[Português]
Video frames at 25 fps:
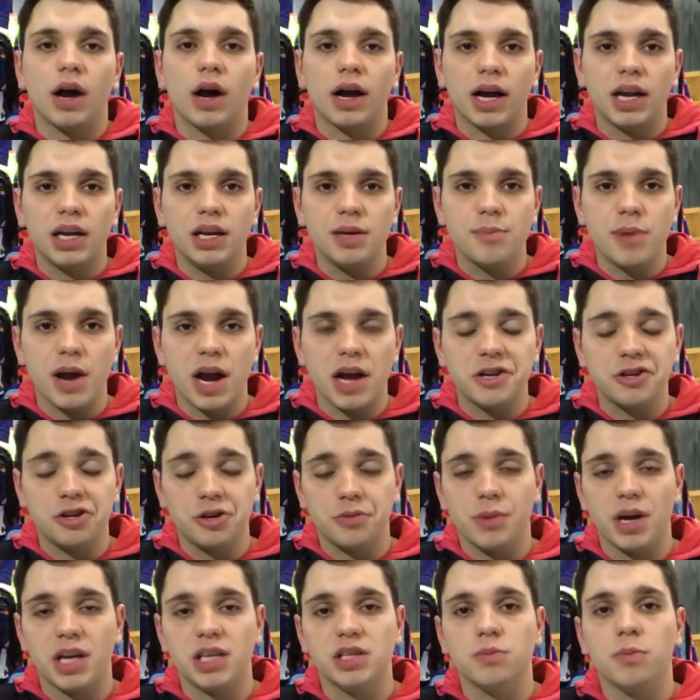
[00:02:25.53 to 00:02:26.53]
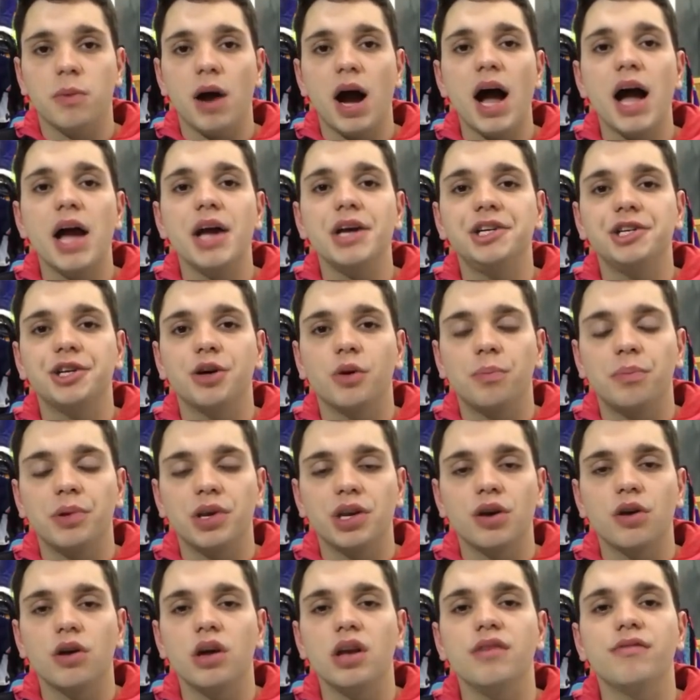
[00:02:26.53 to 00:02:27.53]
a calibragem mais baixa, o
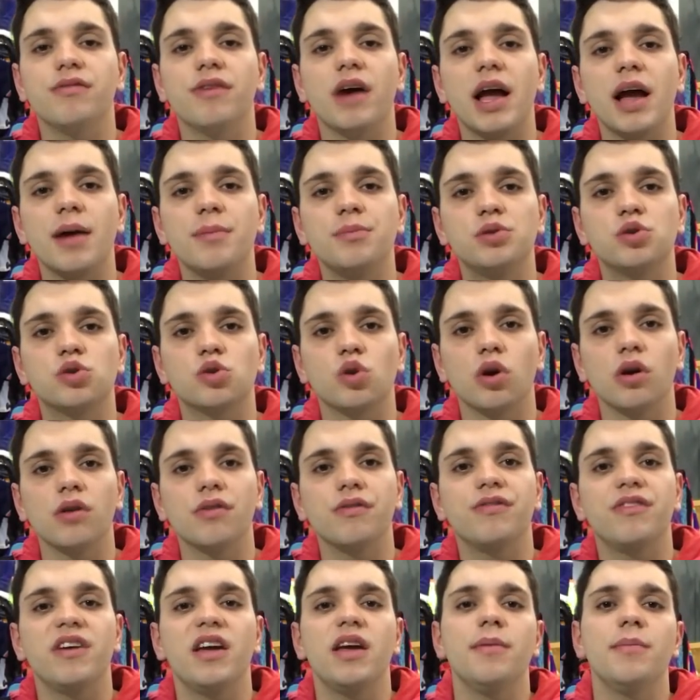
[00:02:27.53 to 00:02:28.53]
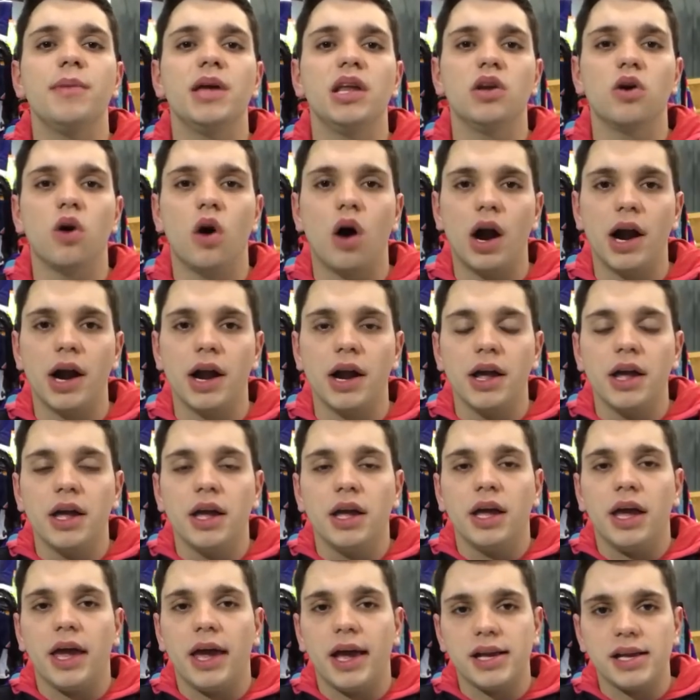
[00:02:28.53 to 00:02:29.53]
pneu ele vai absorver melhor
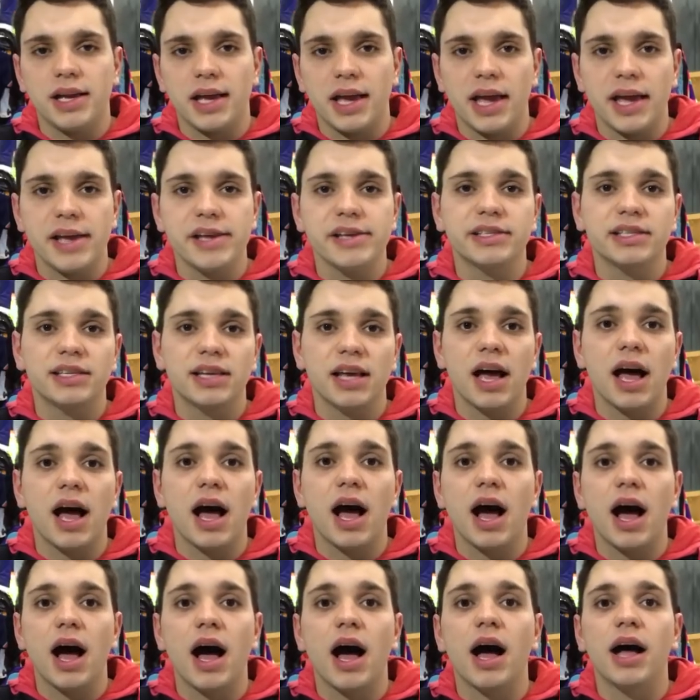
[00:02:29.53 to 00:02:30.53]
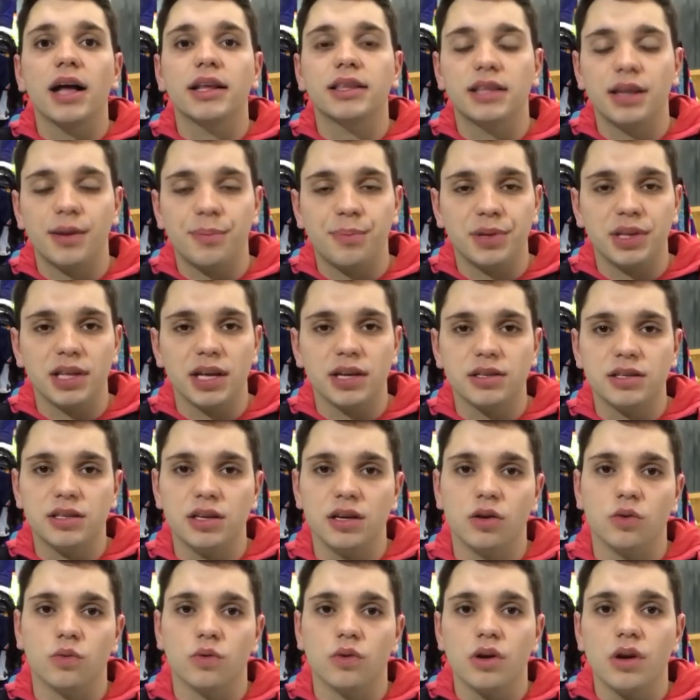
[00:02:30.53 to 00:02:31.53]
é, essa
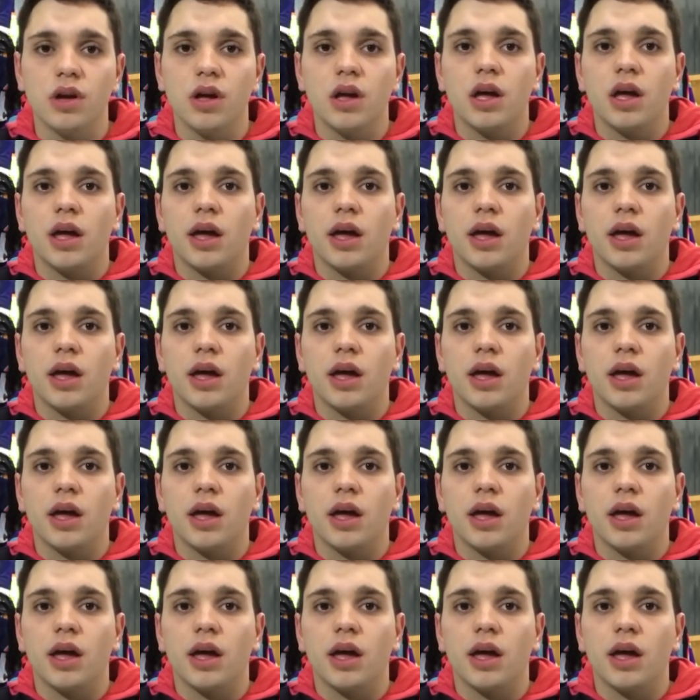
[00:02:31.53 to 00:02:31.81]
trepidação.